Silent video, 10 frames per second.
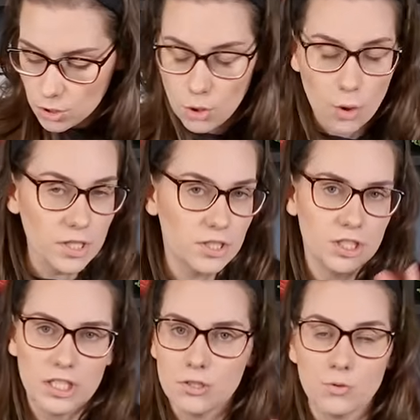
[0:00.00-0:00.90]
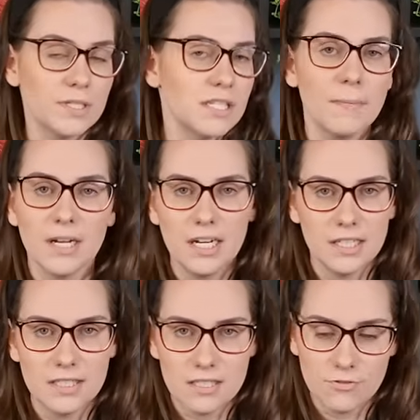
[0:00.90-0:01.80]
dois dias, uma semana
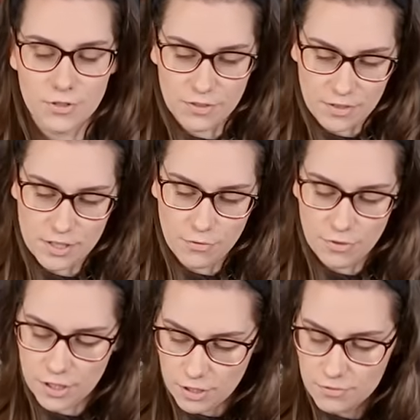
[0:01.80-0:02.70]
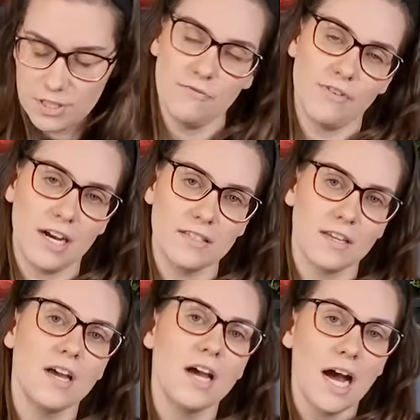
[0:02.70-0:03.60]
antes de você fazer o franguinho, você faz
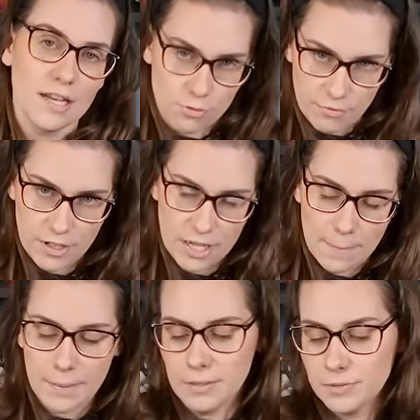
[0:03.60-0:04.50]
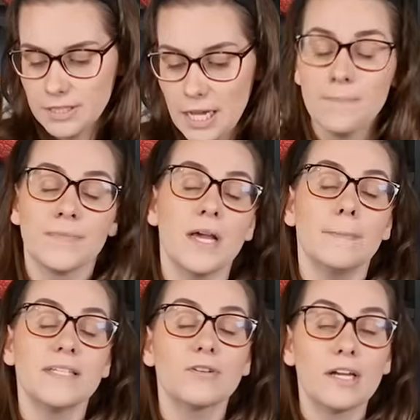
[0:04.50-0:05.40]
a sua farinha panko, tá?
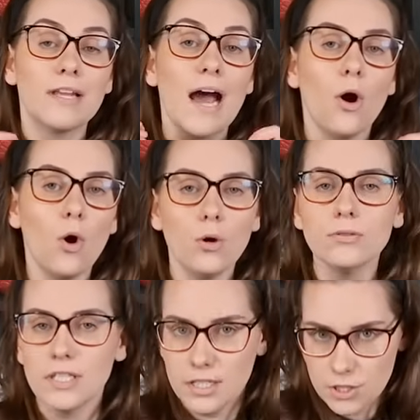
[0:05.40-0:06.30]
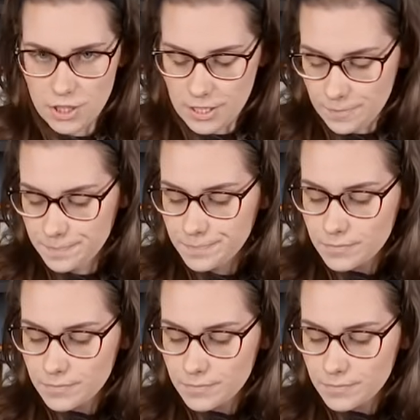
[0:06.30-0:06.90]
Mas eu quero dar outra dica.